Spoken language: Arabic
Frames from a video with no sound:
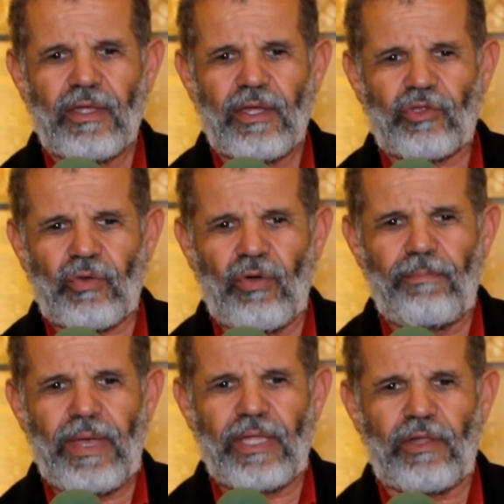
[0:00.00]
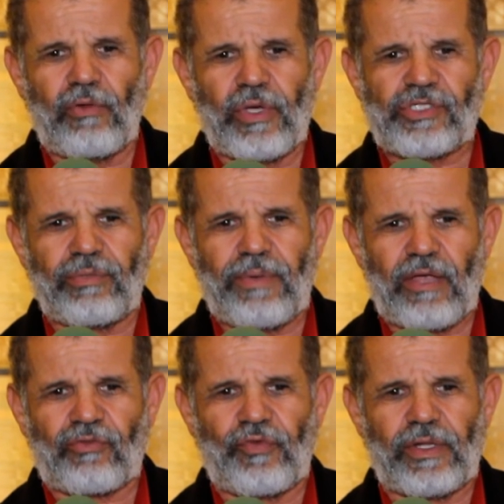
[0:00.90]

تقوم بهاد الواجبات في